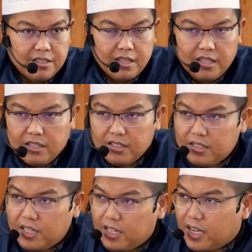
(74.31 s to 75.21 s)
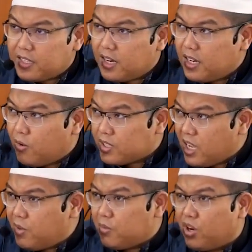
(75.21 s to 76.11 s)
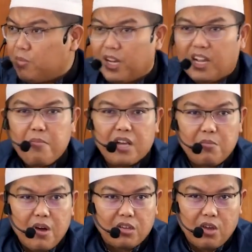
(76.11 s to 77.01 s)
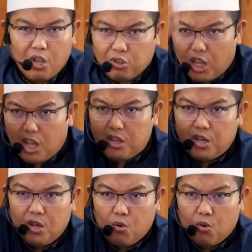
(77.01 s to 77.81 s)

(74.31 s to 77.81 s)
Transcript: Jadi jadikan sarana dakwah. Sabar mungkin mereka maki-maki ente